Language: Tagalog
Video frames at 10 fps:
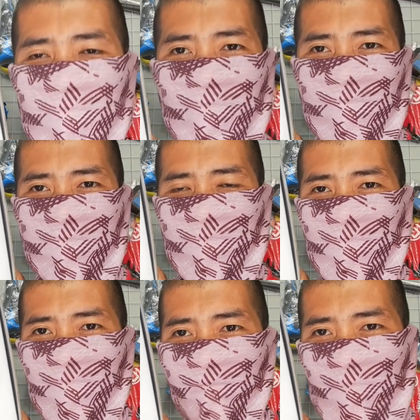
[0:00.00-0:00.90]

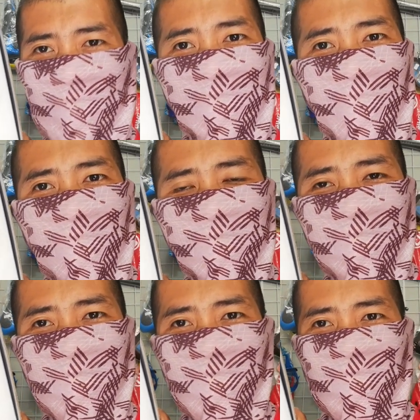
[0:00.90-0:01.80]
SRAM
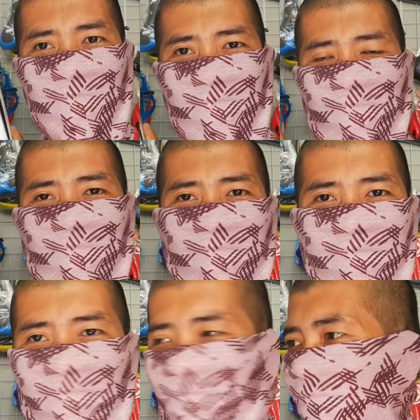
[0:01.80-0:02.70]
NX Eagle. Yan,
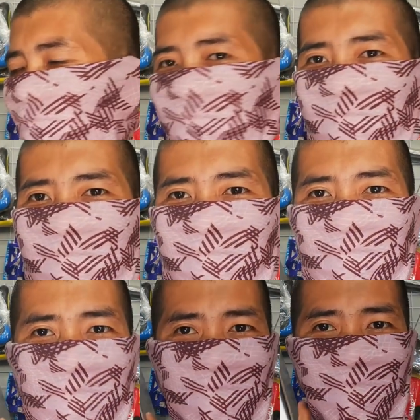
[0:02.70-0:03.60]
so
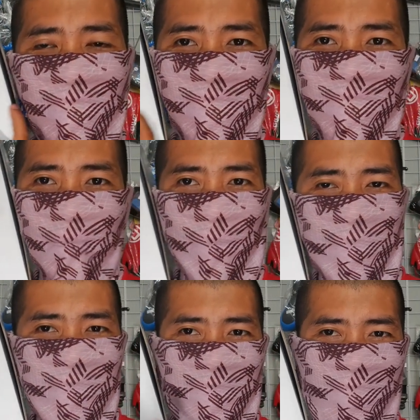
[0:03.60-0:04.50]
Eagle, lilipad
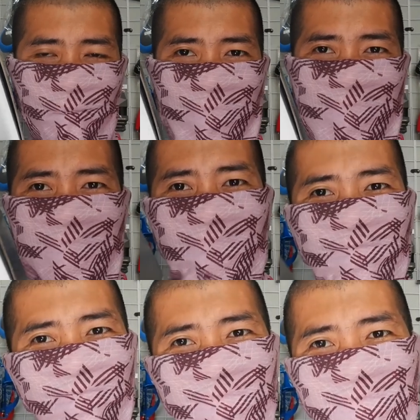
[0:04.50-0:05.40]
ka dito pag
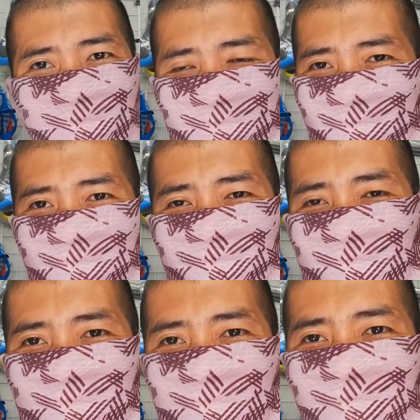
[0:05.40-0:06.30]
ginamit mo to. So, hindi ako
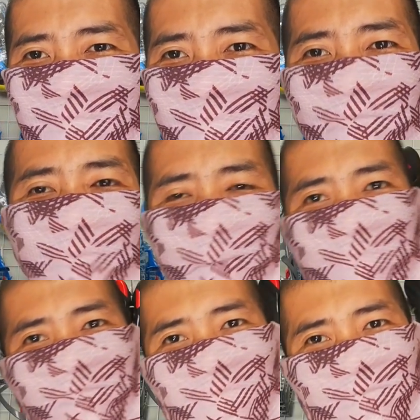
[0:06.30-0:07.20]
nagkakamali. 1 by
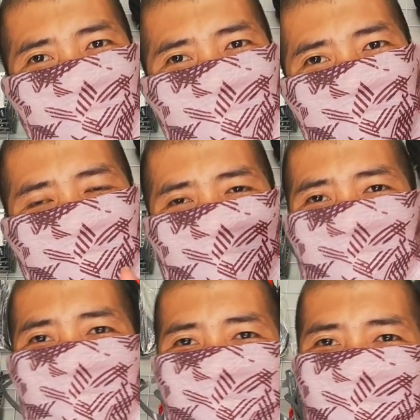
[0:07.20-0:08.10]
12 to guys. Yan.
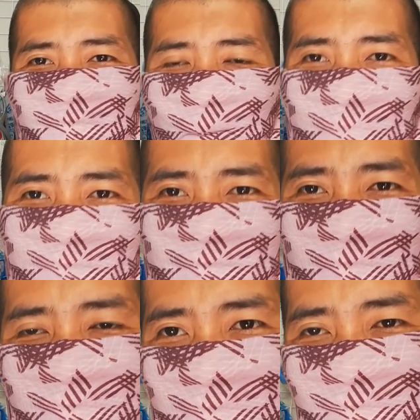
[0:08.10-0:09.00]
So, bago
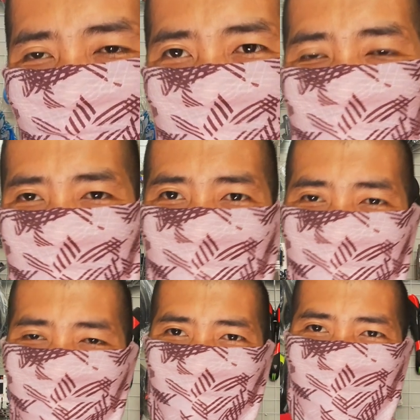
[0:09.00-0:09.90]
ta simulan natin
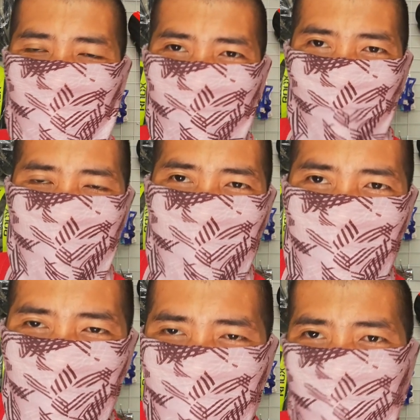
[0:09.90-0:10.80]
yung uh,
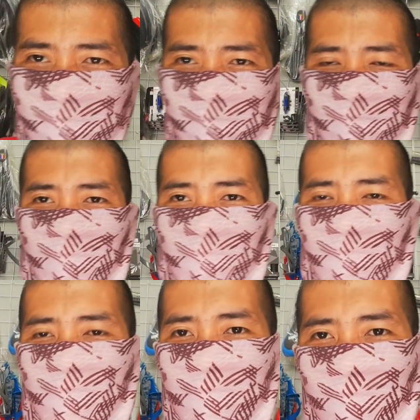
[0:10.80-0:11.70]
unboxing guys,
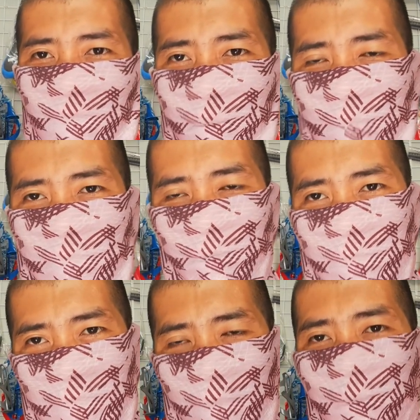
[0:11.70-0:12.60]
uh,
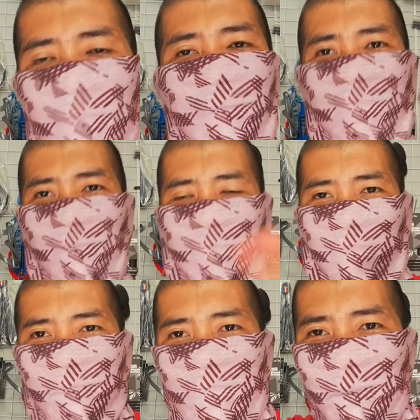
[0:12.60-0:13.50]
pa-subscribe, ay
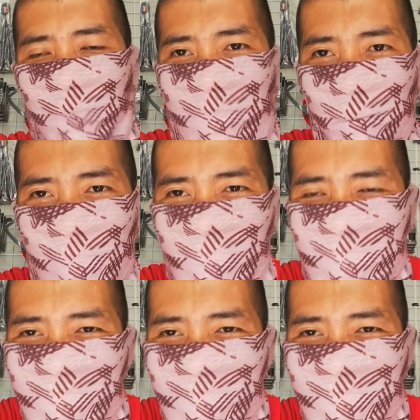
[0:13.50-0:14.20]
pa-subscribe, pa-support